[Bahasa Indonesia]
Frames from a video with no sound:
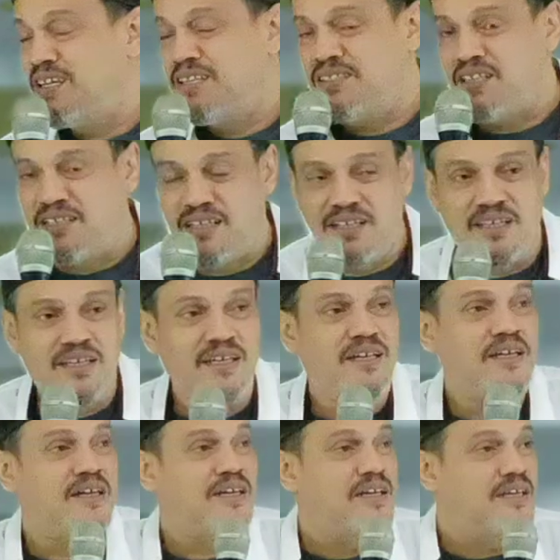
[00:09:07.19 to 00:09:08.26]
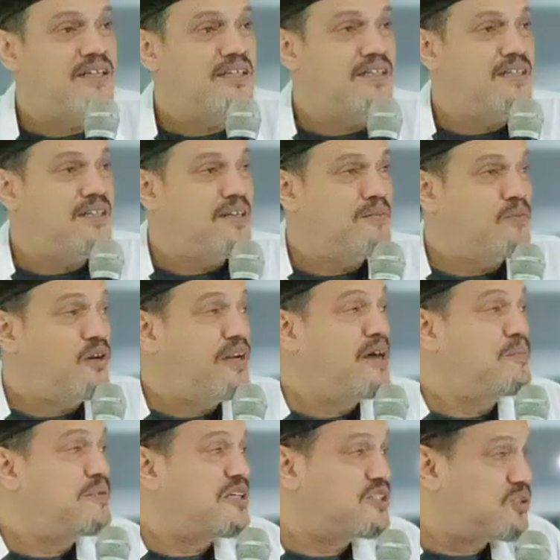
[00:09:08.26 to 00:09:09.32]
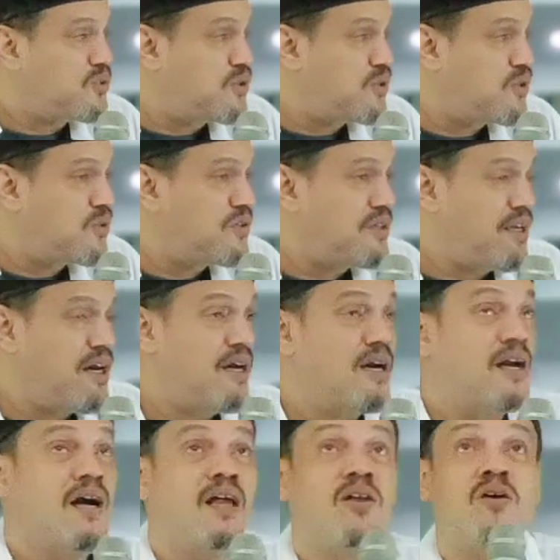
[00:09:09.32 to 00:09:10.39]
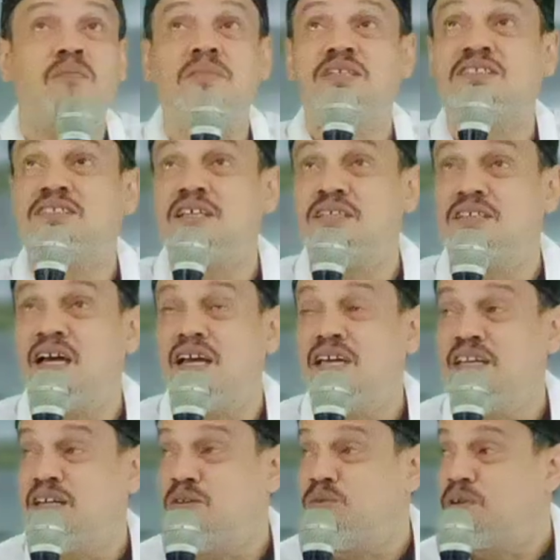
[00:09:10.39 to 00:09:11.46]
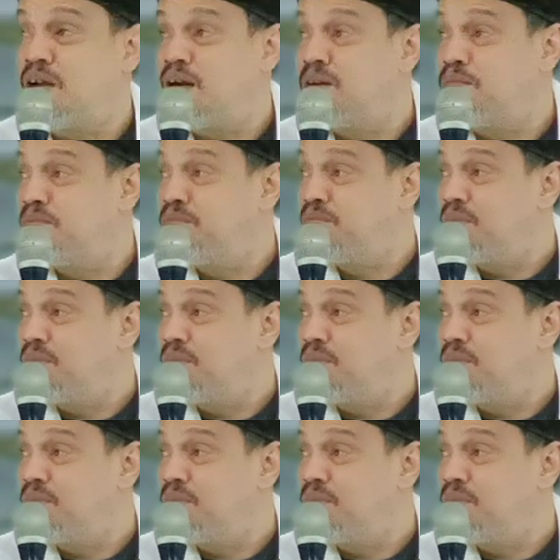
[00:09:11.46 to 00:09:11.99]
Jadi mulai besok ya kalau masjidnya ini kurang